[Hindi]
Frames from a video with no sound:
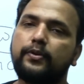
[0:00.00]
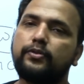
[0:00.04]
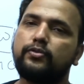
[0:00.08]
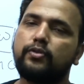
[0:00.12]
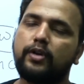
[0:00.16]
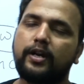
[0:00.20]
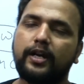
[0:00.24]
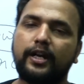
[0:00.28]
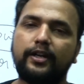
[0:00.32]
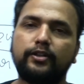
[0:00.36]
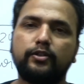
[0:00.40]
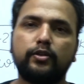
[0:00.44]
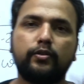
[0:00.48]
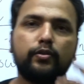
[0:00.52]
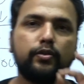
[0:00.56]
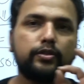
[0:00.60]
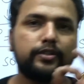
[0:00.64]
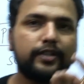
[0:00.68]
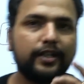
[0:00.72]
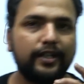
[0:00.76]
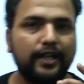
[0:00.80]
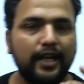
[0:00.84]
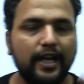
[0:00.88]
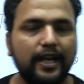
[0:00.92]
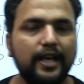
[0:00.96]
जो है करंट जो घुस
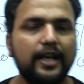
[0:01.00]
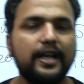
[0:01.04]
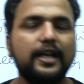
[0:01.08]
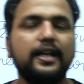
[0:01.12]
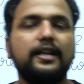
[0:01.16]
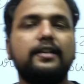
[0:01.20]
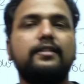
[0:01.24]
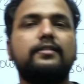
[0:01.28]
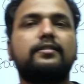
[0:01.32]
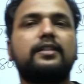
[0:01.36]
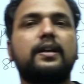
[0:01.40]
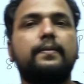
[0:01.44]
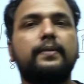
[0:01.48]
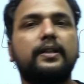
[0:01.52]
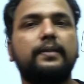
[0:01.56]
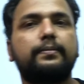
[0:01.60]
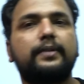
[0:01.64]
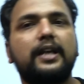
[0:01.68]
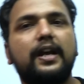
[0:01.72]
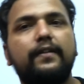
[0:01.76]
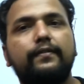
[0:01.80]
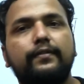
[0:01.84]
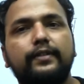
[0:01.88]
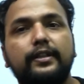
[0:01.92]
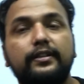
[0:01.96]
रही है इसका मतलब
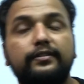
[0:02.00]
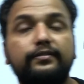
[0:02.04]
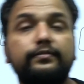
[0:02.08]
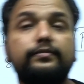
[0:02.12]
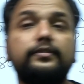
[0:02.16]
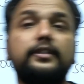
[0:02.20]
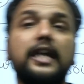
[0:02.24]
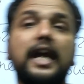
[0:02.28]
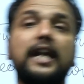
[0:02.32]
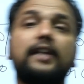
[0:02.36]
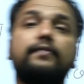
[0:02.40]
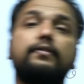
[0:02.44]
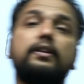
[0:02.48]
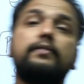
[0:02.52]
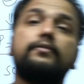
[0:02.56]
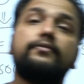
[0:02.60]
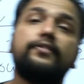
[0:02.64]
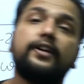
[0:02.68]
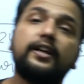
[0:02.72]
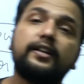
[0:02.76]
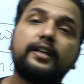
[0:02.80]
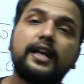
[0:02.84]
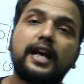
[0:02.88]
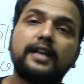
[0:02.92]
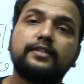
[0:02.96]
क्या डेट विल
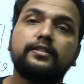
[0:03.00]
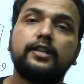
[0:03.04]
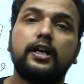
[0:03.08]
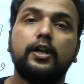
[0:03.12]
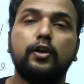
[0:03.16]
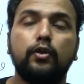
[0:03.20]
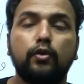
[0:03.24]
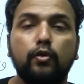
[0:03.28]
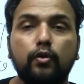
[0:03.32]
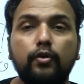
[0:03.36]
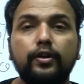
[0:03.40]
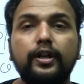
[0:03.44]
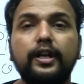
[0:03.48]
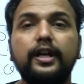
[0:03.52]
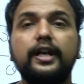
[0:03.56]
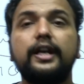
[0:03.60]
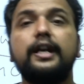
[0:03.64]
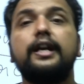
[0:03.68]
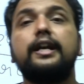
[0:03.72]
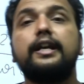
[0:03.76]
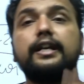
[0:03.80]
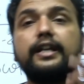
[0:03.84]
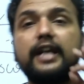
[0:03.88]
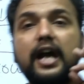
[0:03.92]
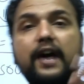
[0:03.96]
वर्क एज द लोड
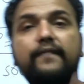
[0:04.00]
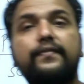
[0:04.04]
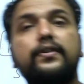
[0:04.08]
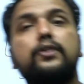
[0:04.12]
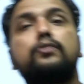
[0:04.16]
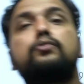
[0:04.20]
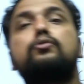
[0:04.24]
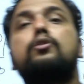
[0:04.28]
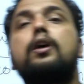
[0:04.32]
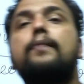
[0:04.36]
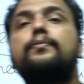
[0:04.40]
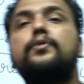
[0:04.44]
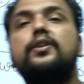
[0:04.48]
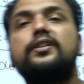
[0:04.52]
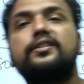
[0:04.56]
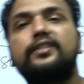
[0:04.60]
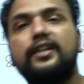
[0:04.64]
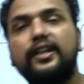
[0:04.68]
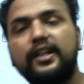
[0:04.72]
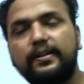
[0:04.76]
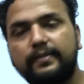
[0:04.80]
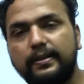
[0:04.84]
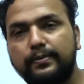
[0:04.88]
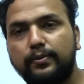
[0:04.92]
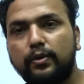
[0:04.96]
या फिर उसको आप जो
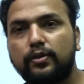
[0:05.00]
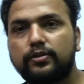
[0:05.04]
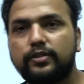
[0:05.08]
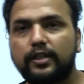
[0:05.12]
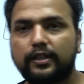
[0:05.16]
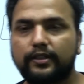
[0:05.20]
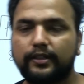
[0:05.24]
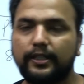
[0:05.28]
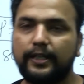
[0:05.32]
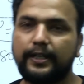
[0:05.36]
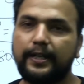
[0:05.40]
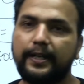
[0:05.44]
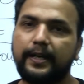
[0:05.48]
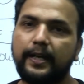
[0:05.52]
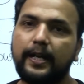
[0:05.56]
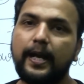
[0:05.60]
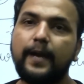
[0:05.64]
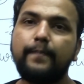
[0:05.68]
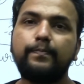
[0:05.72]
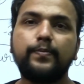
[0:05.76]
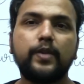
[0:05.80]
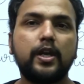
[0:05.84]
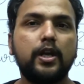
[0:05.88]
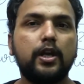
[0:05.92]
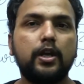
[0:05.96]
सिंक भी बोल सकते हैं ठीक है ना
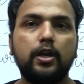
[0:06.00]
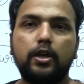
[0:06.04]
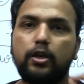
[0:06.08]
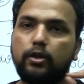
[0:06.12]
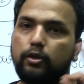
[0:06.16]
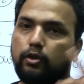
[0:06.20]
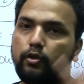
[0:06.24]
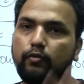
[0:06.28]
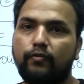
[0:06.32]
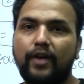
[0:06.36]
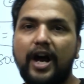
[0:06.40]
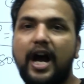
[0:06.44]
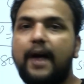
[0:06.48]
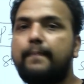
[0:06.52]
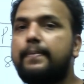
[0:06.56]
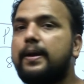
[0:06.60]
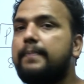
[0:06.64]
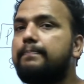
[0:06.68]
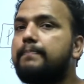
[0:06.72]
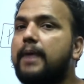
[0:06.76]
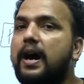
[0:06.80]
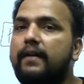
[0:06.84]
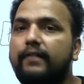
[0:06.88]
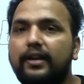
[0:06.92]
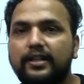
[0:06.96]
तो वहाँ पर
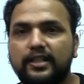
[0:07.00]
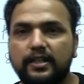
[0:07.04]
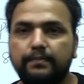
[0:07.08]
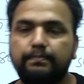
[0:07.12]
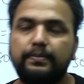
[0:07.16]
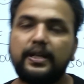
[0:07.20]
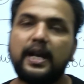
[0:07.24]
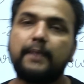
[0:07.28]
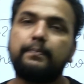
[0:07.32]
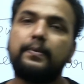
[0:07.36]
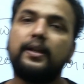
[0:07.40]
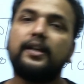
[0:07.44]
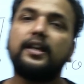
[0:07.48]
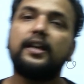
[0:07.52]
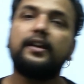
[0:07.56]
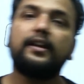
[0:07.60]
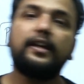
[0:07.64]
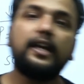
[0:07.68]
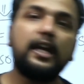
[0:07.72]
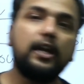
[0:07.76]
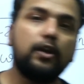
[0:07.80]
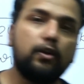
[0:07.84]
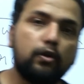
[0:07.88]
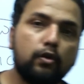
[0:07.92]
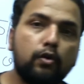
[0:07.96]
पावर जब भी आप
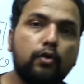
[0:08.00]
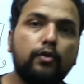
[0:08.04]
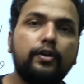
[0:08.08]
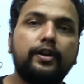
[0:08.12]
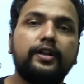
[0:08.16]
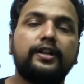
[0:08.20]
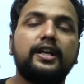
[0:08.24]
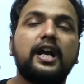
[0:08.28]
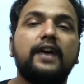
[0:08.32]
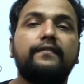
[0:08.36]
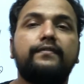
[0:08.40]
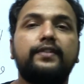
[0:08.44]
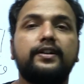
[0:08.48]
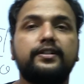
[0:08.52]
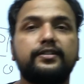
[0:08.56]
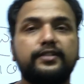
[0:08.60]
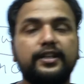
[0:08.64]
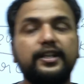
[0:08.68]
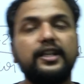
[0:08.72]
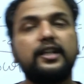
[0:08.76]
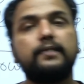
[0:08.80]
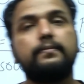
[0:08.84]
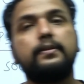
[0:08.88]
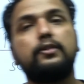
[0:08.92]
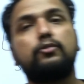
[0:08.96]
लिखेंगे लोड या फिर
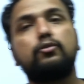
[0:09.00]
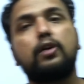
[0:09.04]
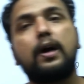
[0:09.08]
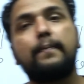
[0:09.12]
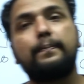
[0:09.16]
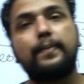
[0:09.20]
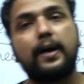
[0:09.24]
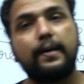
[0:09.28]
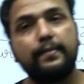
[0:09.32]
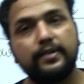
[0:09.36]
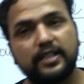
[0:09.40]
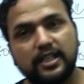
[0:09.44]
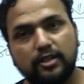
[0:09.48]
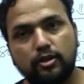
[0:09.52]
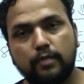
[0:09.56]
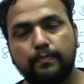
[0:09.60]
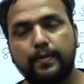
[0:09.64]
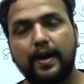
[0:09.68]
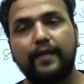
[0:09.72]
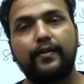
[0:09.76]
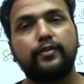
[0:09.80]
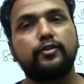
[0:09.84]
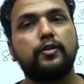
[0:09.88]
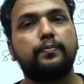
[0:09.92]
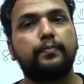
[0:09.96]
सिंक में तो आप हमेशा जो
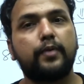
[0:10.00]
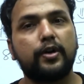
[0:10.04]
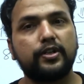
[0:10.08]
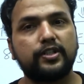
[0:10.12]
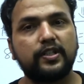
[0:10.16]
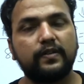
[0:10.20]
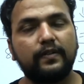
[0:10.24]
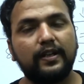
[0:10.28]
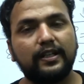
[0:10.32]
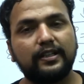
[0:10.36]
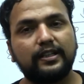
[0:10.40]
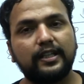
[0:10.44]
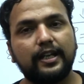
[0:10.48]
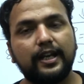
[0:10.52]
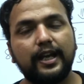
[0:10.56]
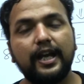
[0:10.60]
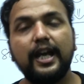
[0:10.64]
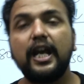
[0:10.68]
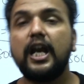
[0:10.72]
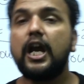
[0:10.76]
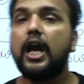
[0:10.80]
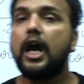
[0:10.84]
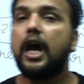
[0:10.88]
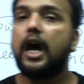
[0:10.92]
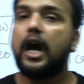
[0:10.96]
पावर जो पॉजिटिव लिखते हैं हैं
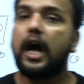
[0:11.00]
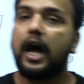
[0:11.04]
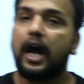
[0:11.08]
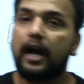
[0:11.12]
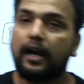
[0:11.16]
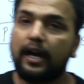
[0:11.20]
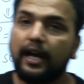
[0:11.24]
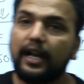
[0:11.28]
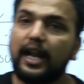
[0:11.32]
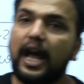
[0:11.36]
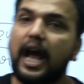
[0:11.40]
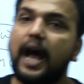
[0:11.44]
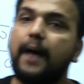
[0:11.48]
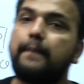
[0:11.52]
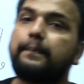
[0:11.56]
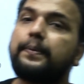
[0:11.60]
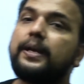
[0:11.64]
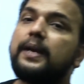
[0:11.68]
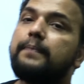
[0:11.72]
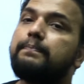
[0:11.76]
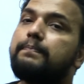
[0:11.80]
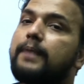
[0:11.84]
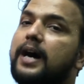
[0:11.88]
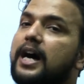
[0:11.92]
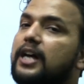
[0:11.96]
अगर
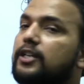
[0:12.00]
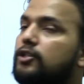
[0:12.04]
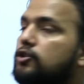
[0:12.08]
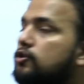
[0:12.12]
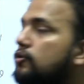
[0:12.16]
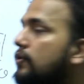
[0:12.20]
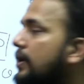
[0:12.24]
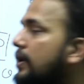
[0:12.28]
आपके पास जो